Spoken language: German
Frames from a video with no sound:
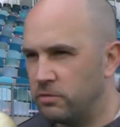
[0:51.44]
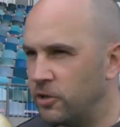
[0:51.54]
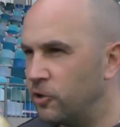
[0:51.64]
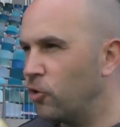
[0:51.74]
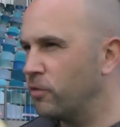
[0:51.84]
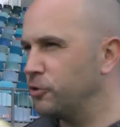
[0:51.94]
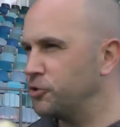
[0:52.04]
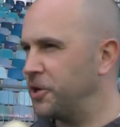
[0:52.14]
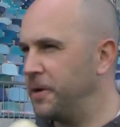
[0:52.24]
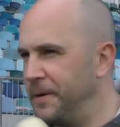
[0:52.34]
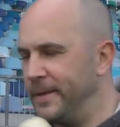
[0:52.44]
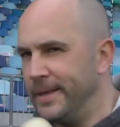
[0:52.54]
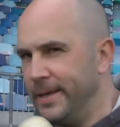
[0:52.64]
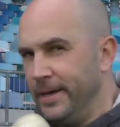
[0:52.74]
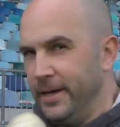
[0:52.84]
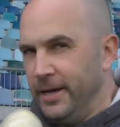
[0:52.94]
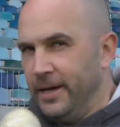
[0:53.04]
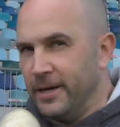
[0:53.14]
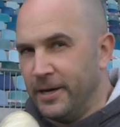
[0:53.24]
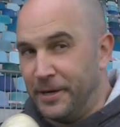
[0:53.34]
für die Glückwünsche.
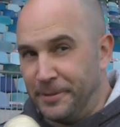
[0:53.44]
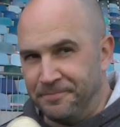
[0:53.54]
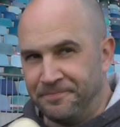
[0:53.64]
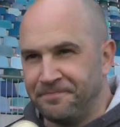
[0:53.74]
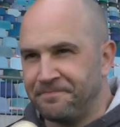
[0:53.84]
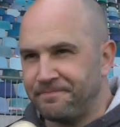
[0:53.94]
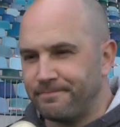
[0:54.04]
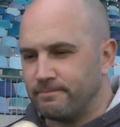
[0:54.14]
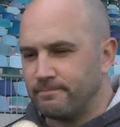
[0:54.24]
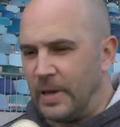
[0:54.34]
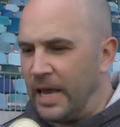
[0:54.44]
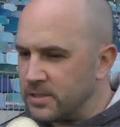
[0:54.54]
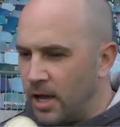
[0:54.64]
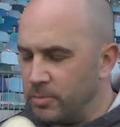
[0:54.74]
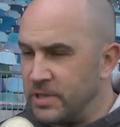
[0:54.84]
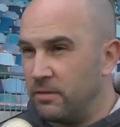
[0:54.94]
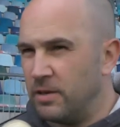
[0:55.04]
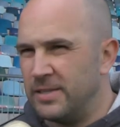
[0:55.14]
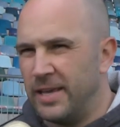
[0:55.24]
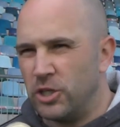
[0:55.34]
Ähm, erste Halbzeit
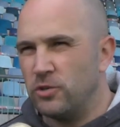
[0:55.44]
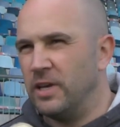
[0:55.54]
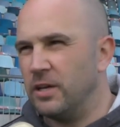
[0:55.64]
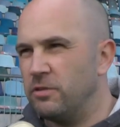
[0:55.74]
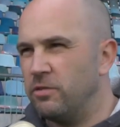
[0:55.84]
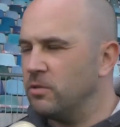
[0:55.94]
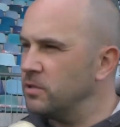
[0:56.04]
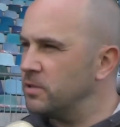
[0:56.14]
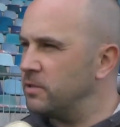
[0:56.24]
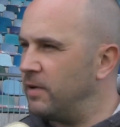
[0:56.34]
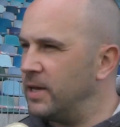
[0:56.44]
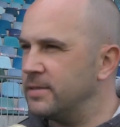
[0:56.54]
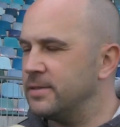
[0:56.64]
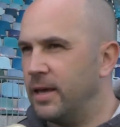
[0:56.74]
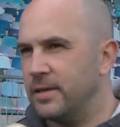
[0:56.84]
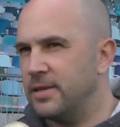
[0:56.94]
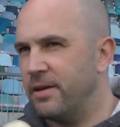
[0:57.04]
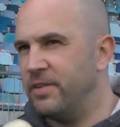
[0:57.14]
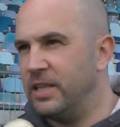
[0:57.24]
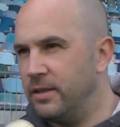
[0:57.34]
war sehr schwierig für uns, weil es sehr,
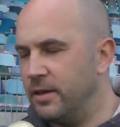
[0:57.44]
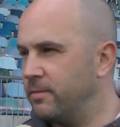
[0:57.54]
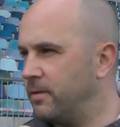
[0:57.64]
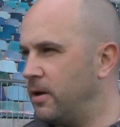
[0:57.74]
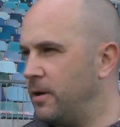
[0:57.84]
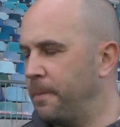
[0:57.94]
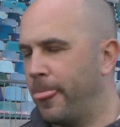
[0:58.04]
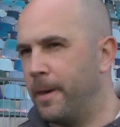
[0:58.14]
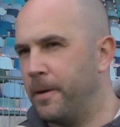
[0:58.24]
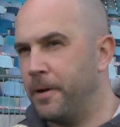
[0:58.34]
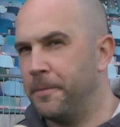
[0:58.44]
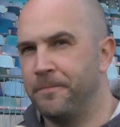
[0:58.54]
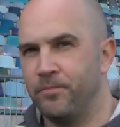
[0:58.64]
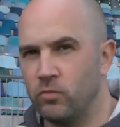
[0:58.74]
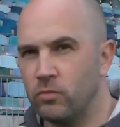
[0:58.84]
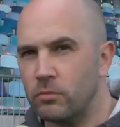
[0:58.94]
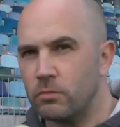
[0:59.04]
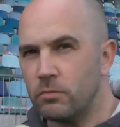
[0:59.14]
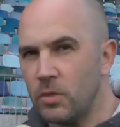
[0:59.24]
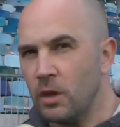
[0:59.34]
sehr windig war. Ähm,
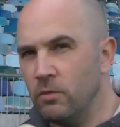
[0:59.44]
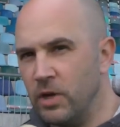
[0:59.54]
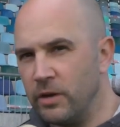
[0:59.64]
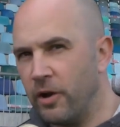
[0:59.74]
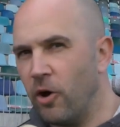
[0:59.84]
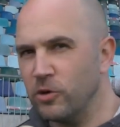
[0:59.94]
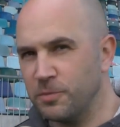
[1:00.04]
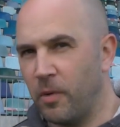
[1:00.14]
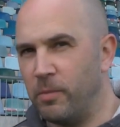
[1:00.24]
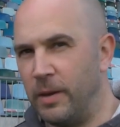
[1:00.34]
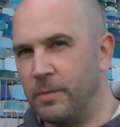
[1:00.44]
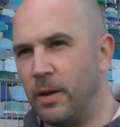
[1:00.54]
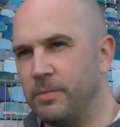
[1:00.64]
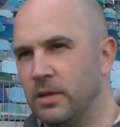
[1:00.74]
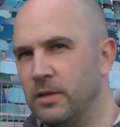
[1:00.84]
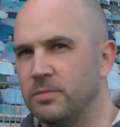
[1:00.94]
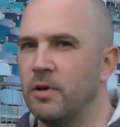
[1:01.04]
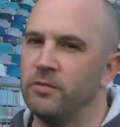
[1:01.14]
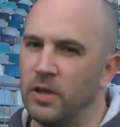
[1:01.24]
wir dann auch das Problem gehabt haben, dass wir auf